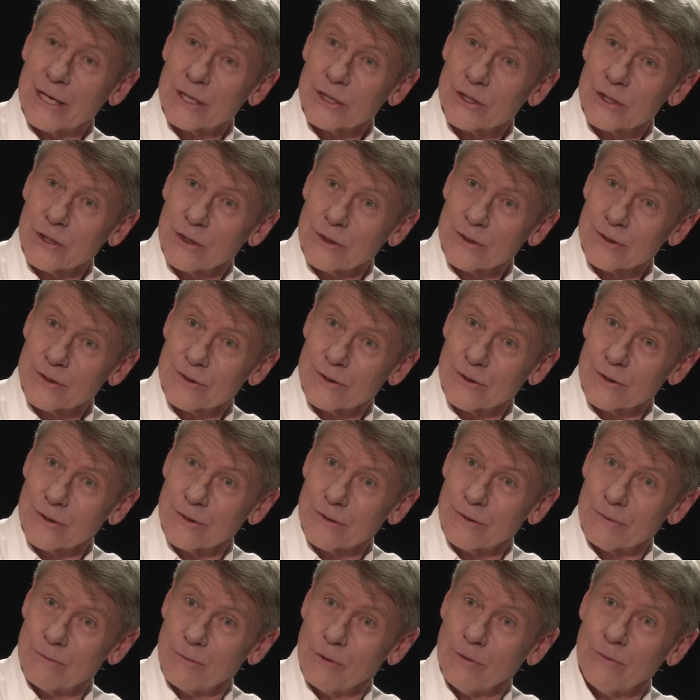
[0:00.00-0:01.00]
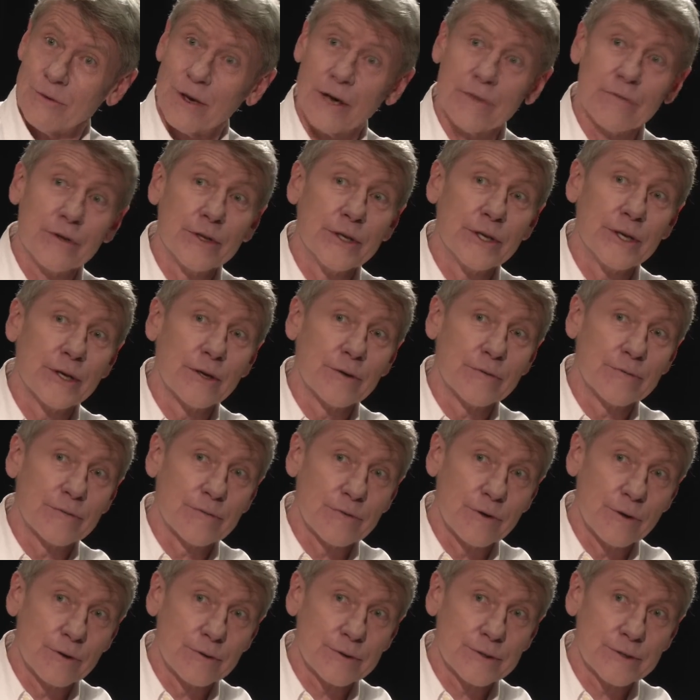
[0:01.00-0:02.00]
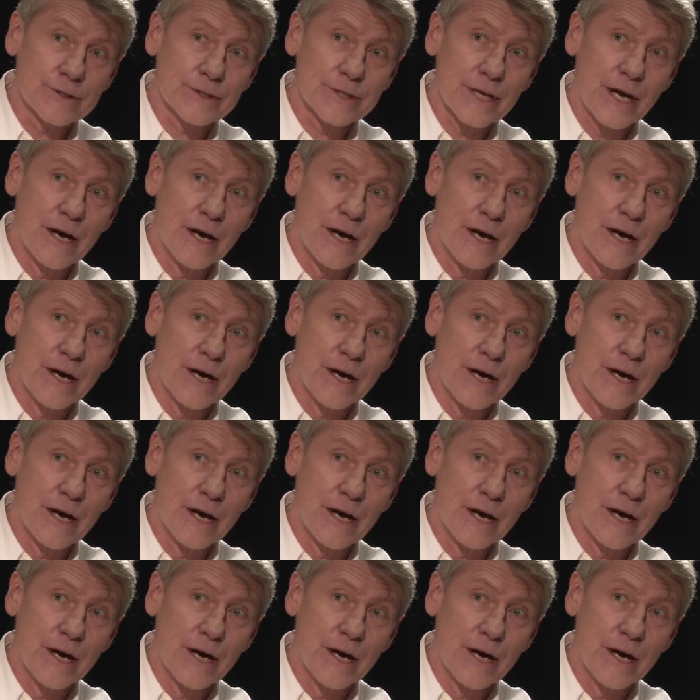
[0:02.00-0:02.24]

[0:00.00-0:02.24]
chance de pouvoir venir en France